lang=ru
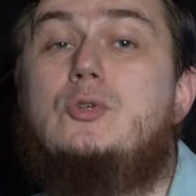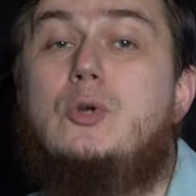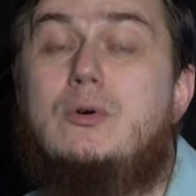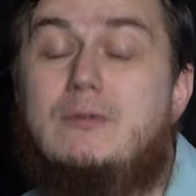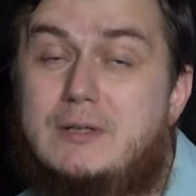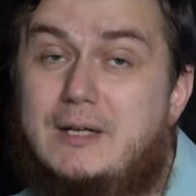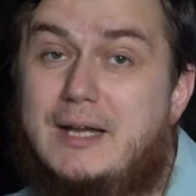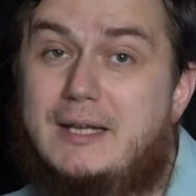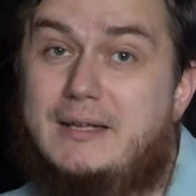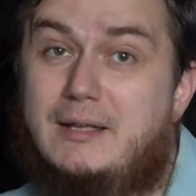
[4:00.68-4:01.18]

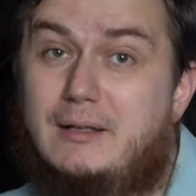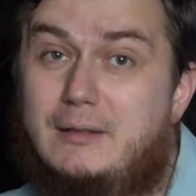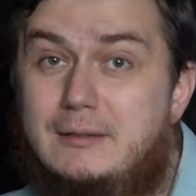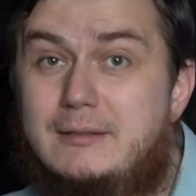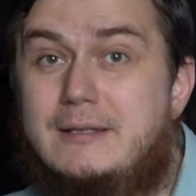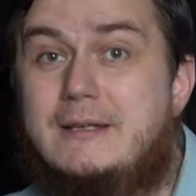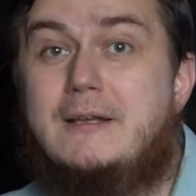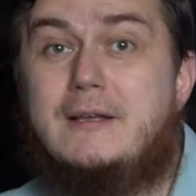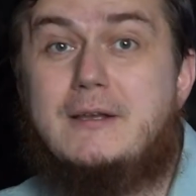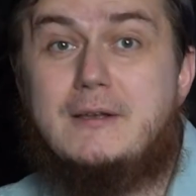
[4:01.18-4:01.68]
новый
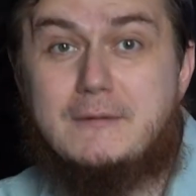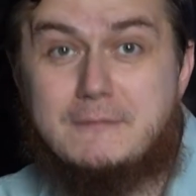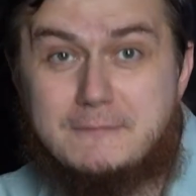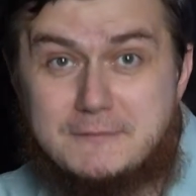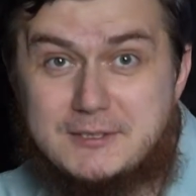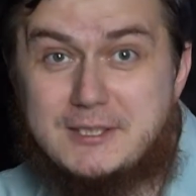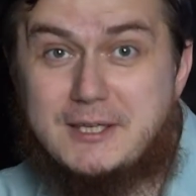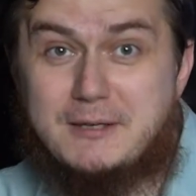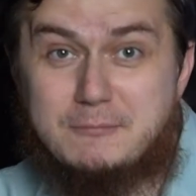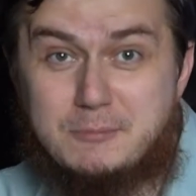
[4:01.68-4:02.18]
канал.
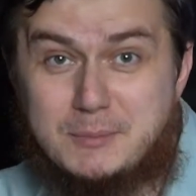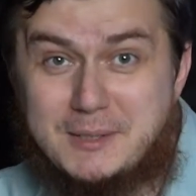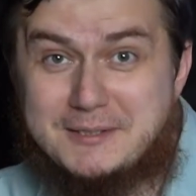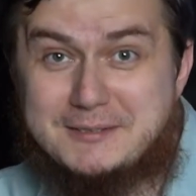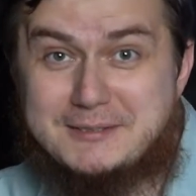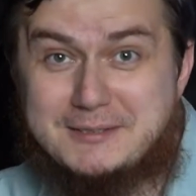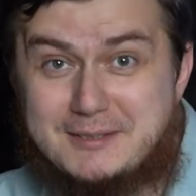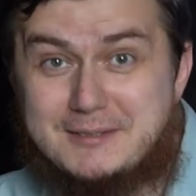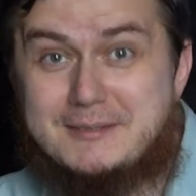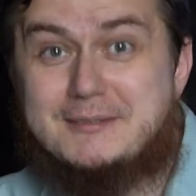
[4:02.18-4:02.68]
Все
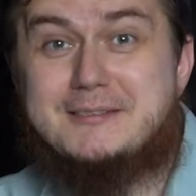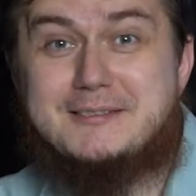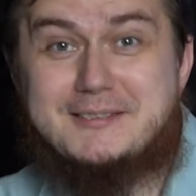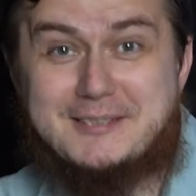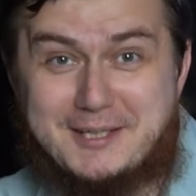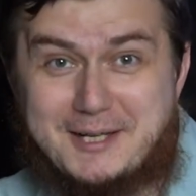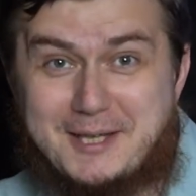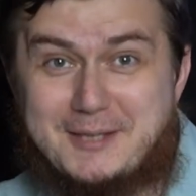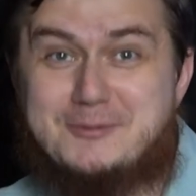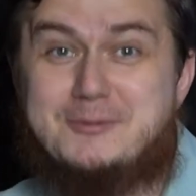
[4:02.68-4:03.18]
вместе,
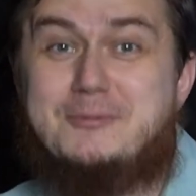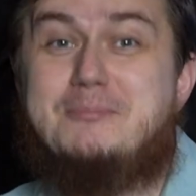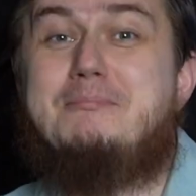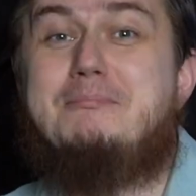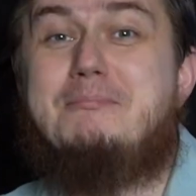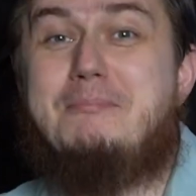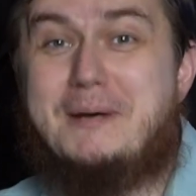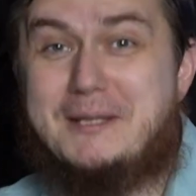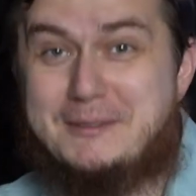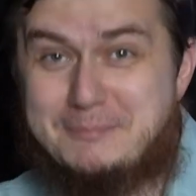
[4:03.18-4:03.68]
сразу,
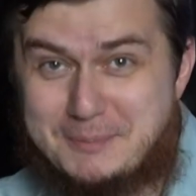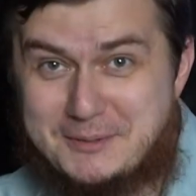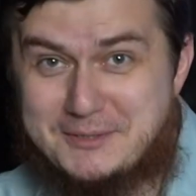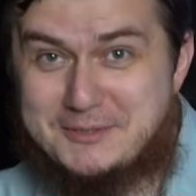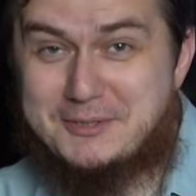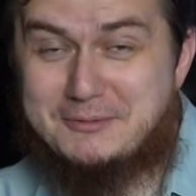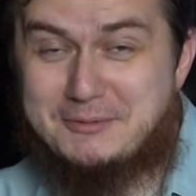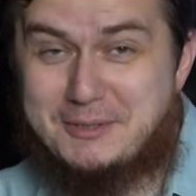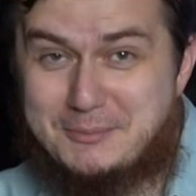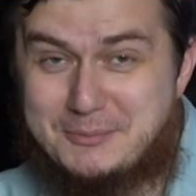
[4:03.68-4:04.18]

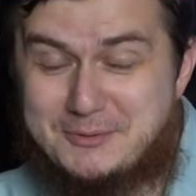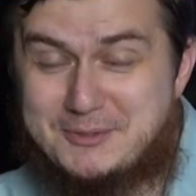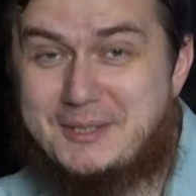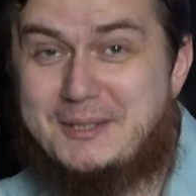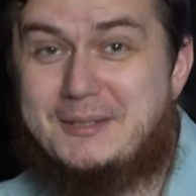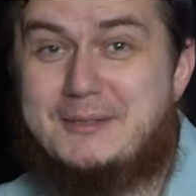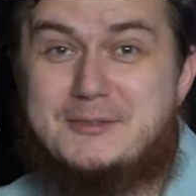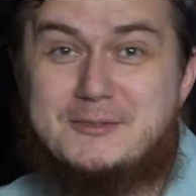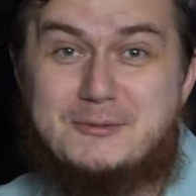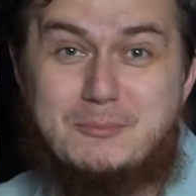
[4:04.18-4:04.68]

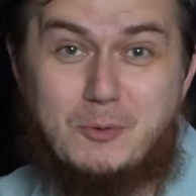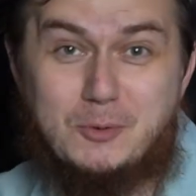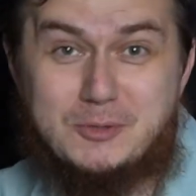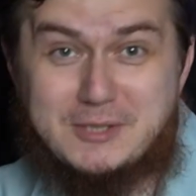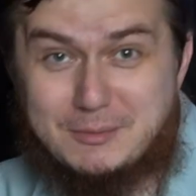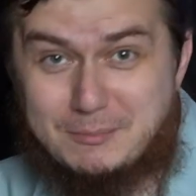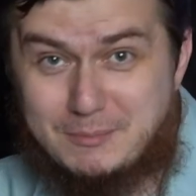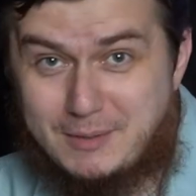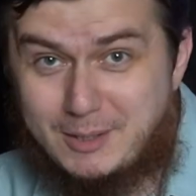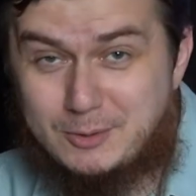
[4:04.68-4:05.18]
подписываемся,
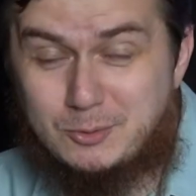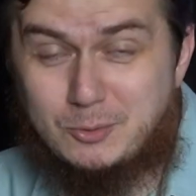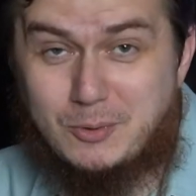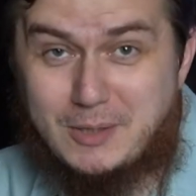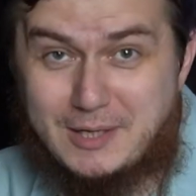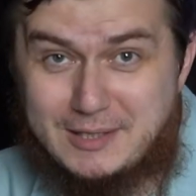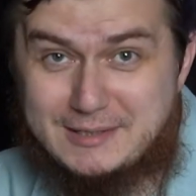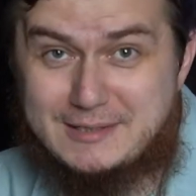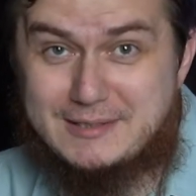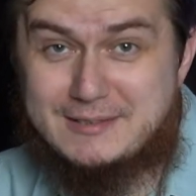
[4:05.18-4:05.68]
смотрим
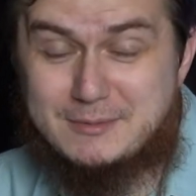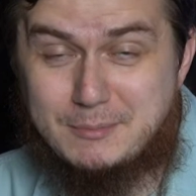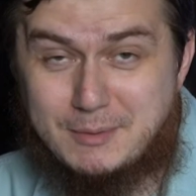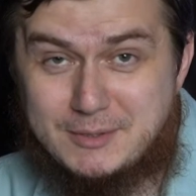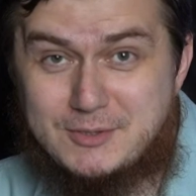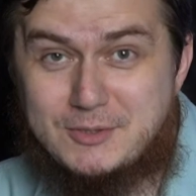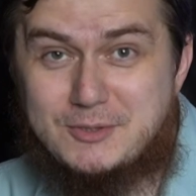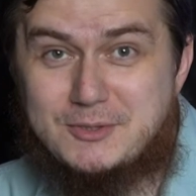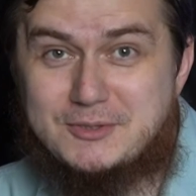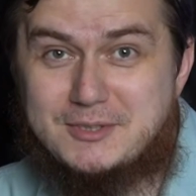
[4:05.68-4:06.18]
актуальные
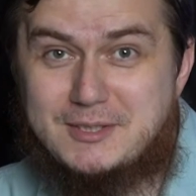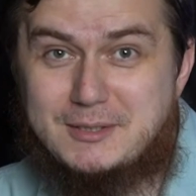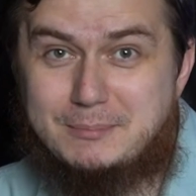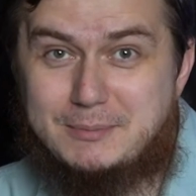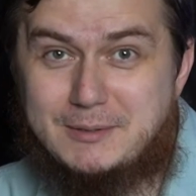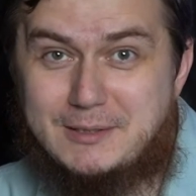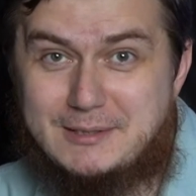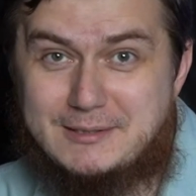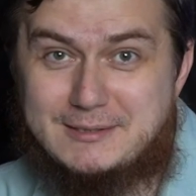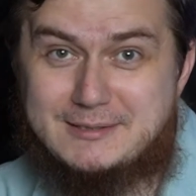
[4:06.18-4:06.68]
тематические
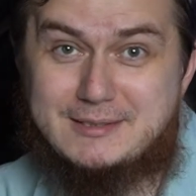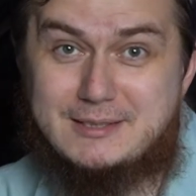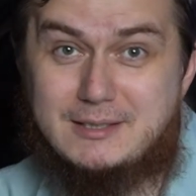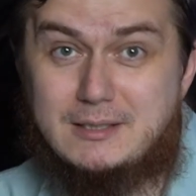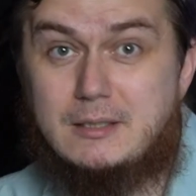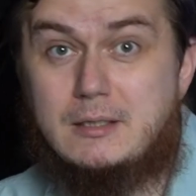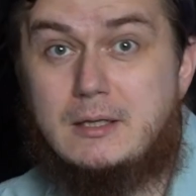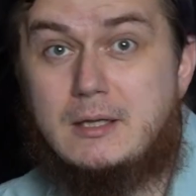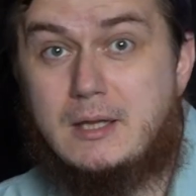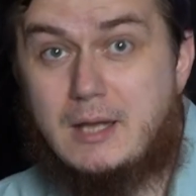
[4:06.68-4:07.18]

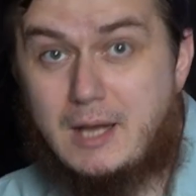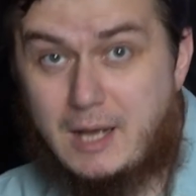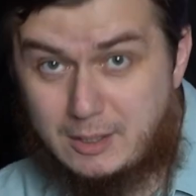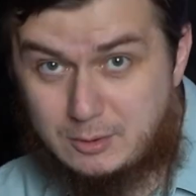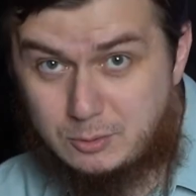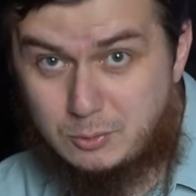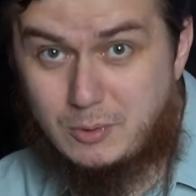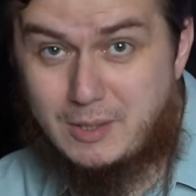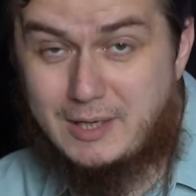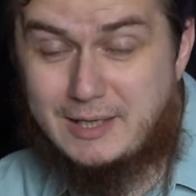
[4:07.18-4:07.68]
плейлисты,
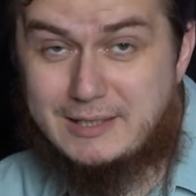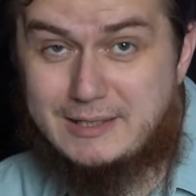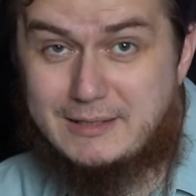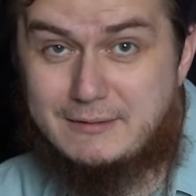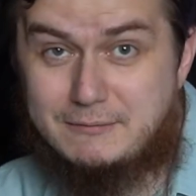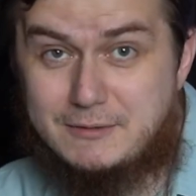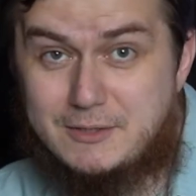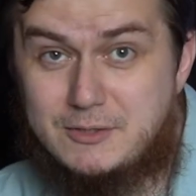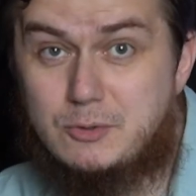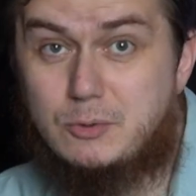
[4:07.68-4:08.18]
актуальные
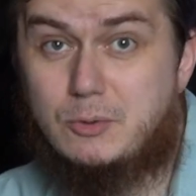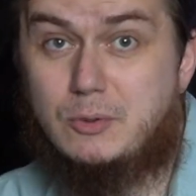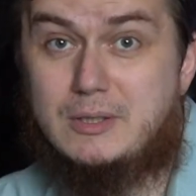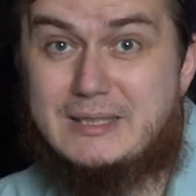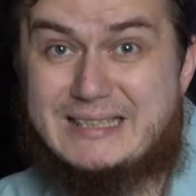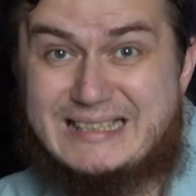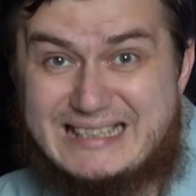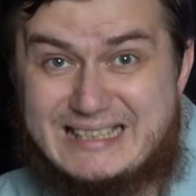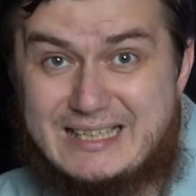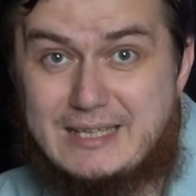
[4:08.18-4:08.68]
видео,
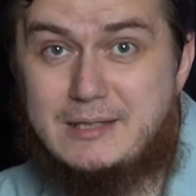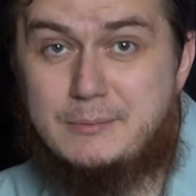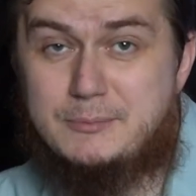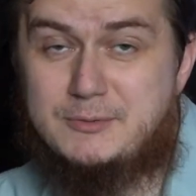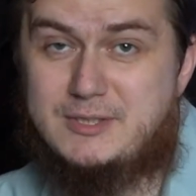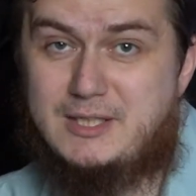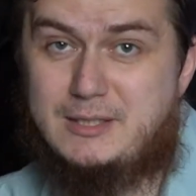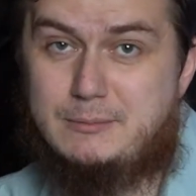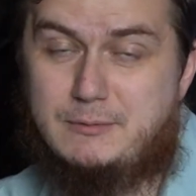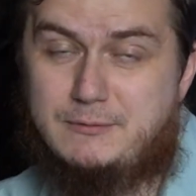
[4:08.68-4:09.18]

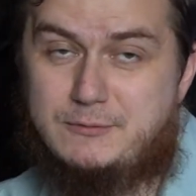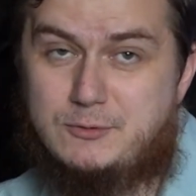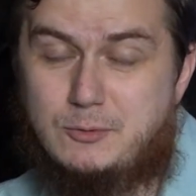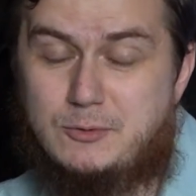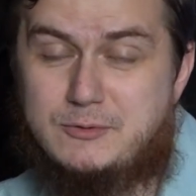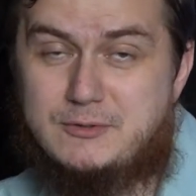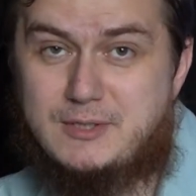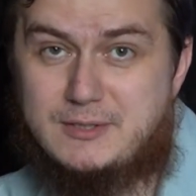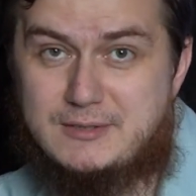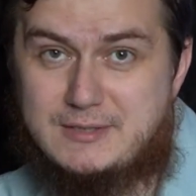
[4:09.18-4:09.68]
делимся ими в
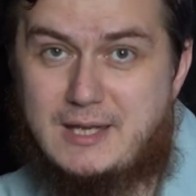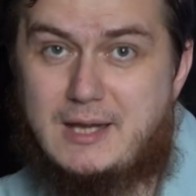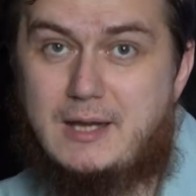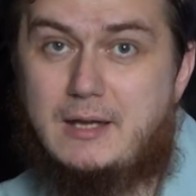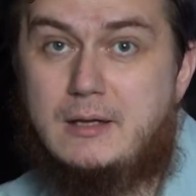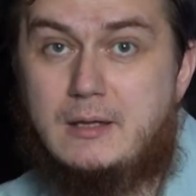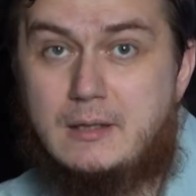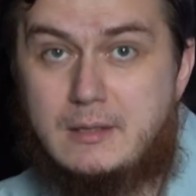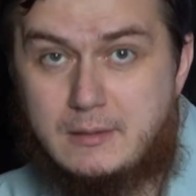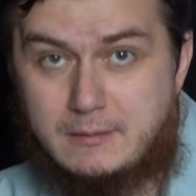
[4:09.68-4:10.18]

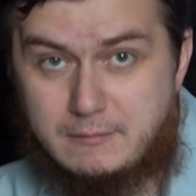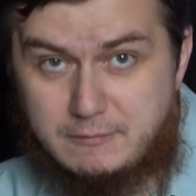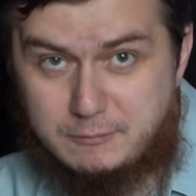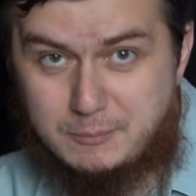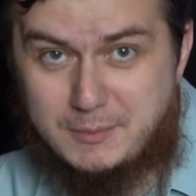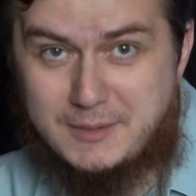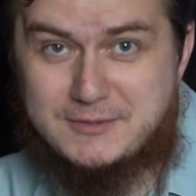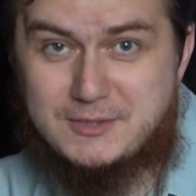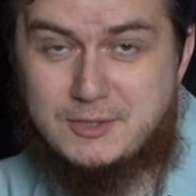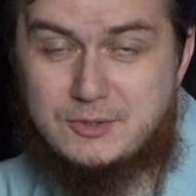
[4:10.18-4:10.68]
соцсетях, в
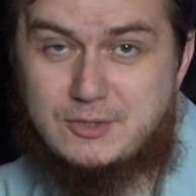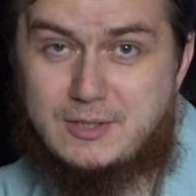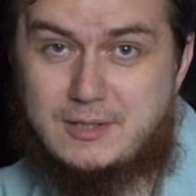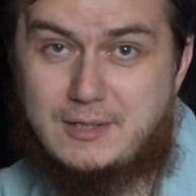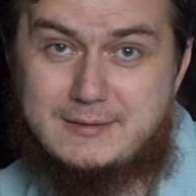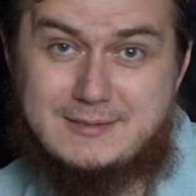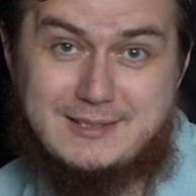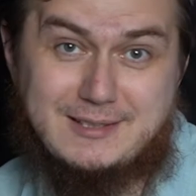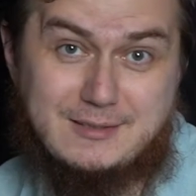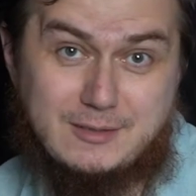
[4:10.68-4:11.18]

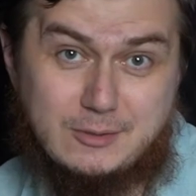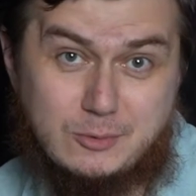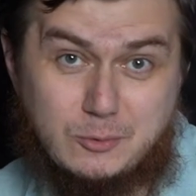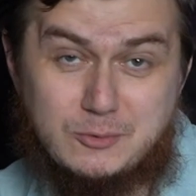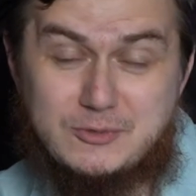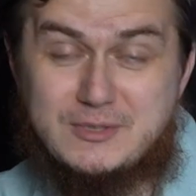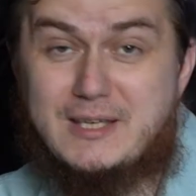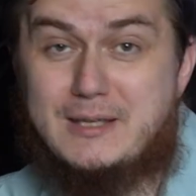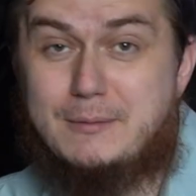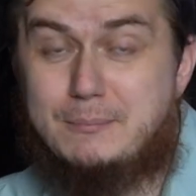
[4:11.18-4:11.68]
мессенджерах, среди
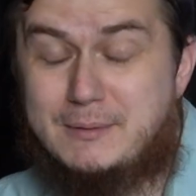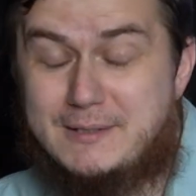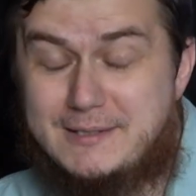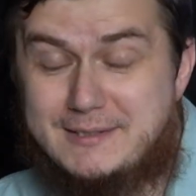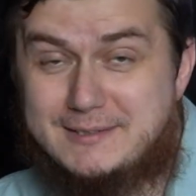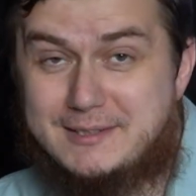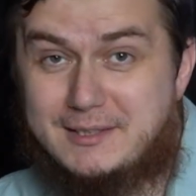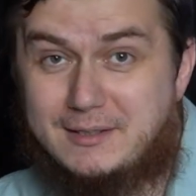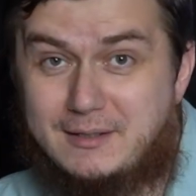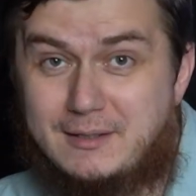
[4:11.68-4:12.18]
друзей и
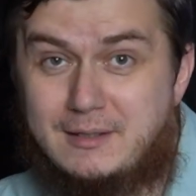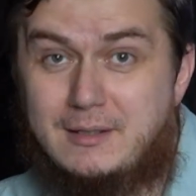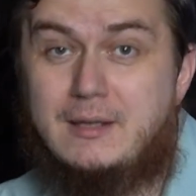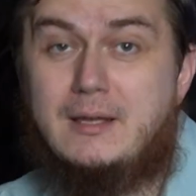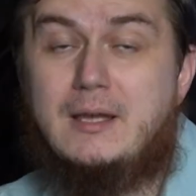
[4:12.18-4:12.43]
близких.